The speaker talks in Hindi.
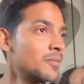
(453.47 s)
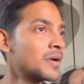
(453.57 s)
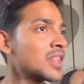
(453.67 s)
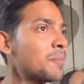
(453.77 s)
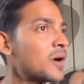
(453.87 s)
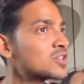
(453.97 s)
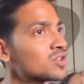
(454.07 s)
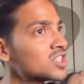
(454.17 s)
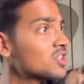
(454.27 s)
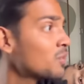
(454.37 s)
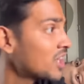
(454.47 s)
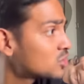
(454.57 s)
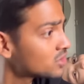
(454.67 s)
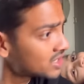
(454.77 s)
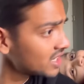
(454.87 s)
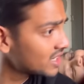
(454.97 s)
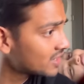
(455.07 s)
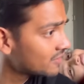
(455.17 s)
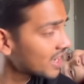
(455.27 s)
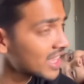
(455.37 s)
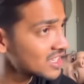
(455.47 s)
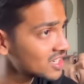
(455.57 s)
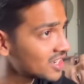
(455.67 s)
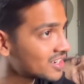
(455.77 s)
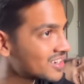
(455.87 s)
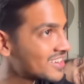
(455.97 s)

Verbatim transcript: मतलब परसों से तुम्हारी छुट्टी हाँ,